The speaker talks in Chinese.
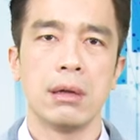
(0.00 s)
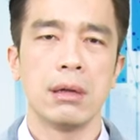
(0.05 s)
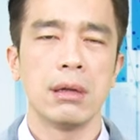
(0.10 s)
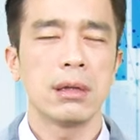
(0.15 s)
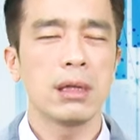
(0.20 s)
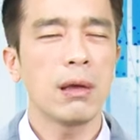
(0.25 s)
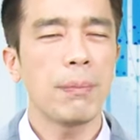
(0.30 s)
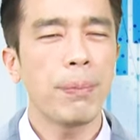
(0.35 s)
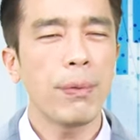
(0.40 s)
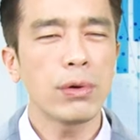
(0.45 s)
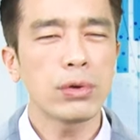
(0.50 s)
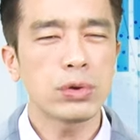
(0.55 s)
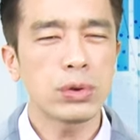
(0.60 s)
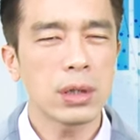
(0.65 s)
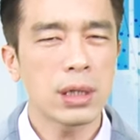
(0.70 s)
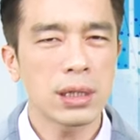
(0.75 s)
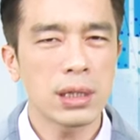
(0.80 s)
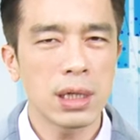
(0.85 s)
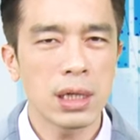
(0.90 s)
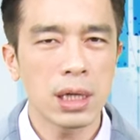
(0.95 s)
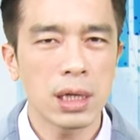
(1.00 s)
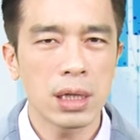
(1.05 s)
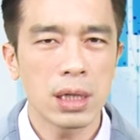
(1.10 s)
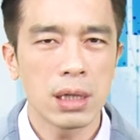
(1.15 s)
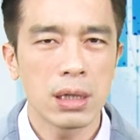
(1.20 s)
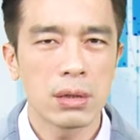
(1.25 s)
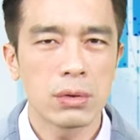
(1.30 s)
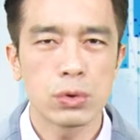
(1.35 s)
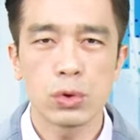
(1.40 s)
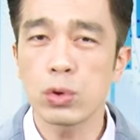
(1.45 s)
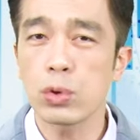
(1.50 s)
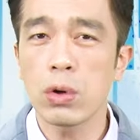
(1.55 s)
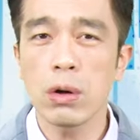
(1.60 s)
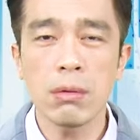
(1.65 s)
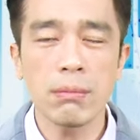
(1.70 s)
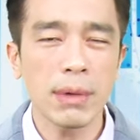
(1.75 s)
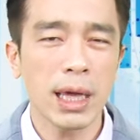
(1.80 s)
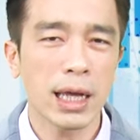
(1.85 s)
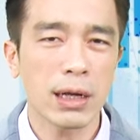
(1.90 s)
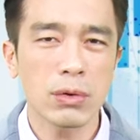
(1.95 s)
你不觉得如果
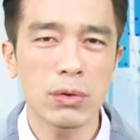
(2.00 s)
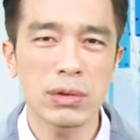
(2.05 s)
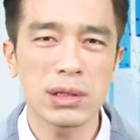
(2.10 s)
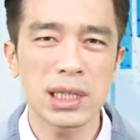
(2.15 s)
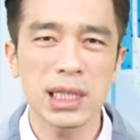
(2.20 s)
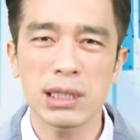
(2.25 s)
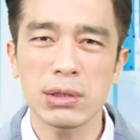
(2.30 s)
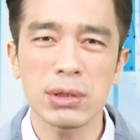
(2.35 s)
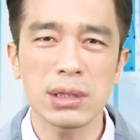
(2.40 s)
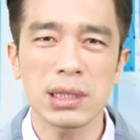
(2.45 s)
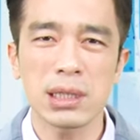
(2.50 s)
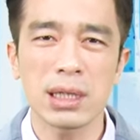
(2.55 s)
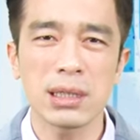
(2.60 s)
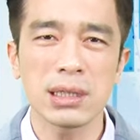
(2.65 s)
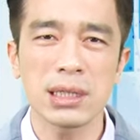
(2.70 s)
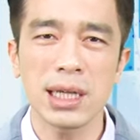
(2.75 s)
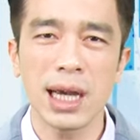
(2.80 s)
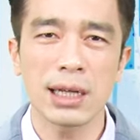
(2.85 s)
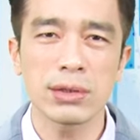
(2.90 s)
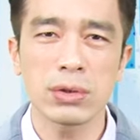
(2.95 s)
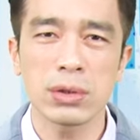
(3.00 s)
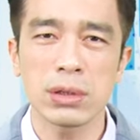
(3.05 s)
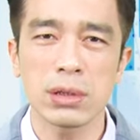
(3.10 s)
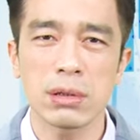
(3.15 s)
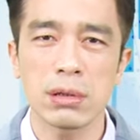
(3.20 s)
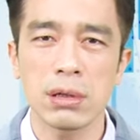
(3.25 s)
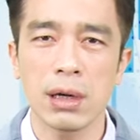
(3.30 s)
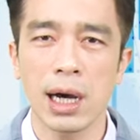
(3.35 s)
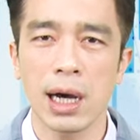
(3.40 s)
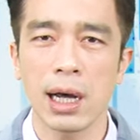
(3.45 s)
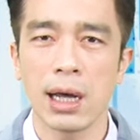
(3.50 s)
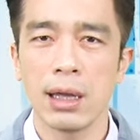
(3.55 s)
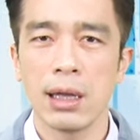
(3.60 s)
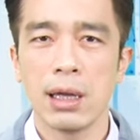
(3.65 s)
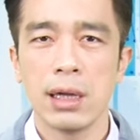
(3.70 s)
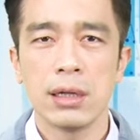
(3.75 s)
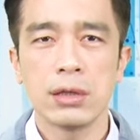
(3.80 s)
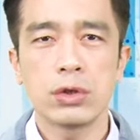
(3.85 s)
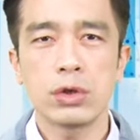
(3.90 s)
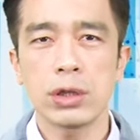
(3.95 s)
美国继续升下去的话，
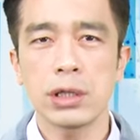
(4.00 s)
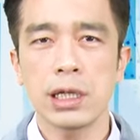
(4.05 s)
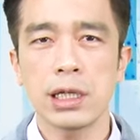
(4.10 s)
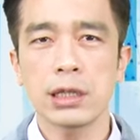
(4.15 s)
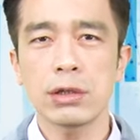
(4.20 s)
绝